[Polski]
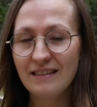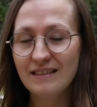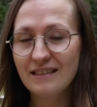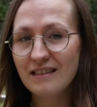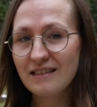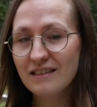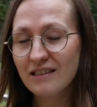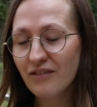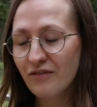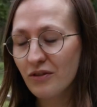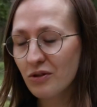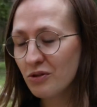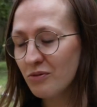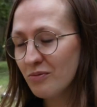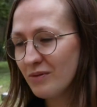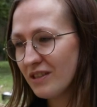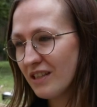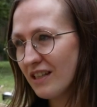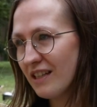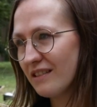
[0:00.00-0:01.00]
a
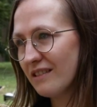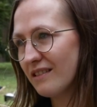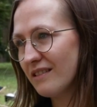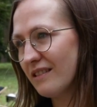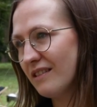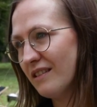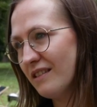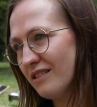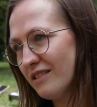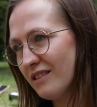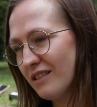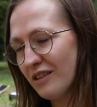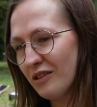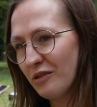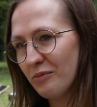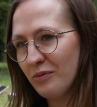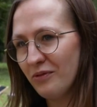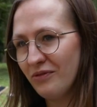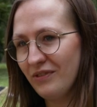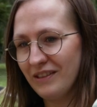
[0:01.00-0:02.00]
zdecydowałyśmy się na te zajęcia,
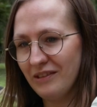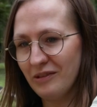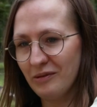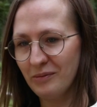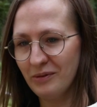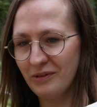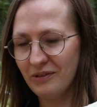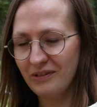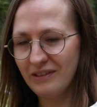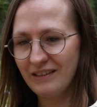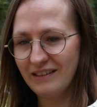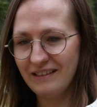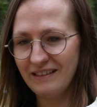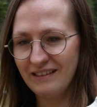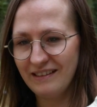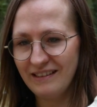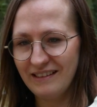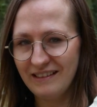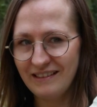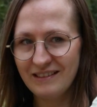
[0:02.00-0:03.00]
no bo wiadomo,
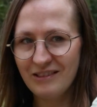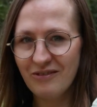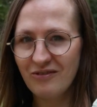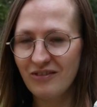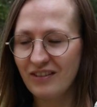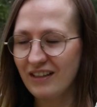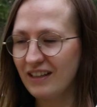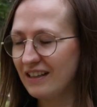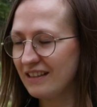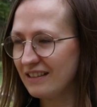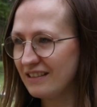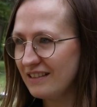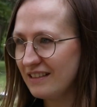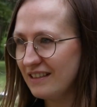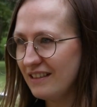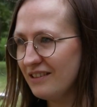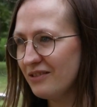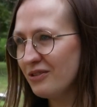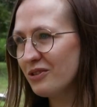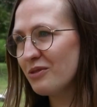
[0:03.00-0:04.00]
e, są
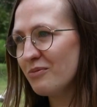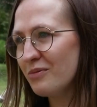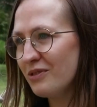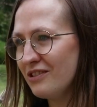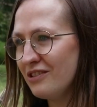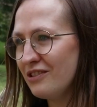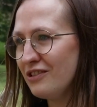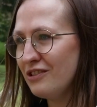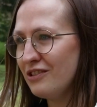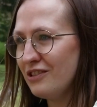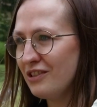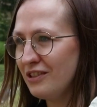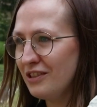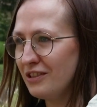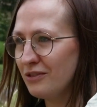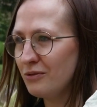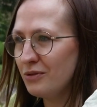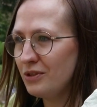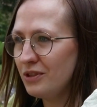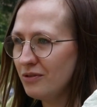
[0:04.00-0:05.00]
wakacje, to żeby dzieci się nie
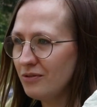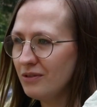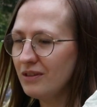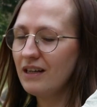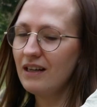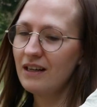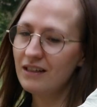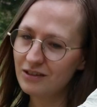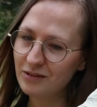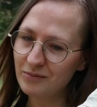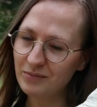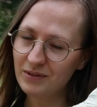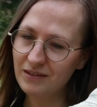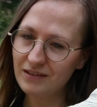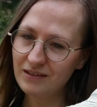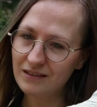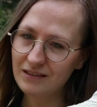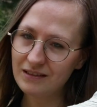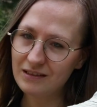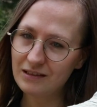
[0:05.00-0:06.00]
nudziły, a
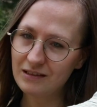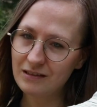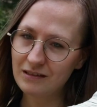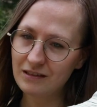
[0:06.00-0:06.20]
żeby